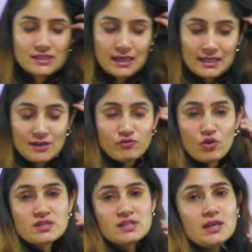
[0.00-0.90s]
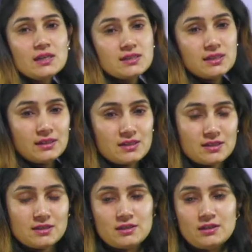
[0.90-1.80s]
के लिए फॉर सीनियर सिटीजन
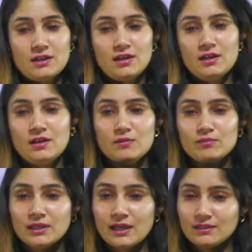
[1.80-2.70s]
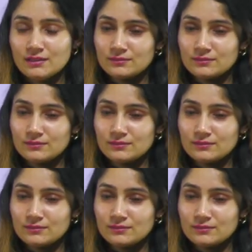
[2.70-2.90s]
बताइए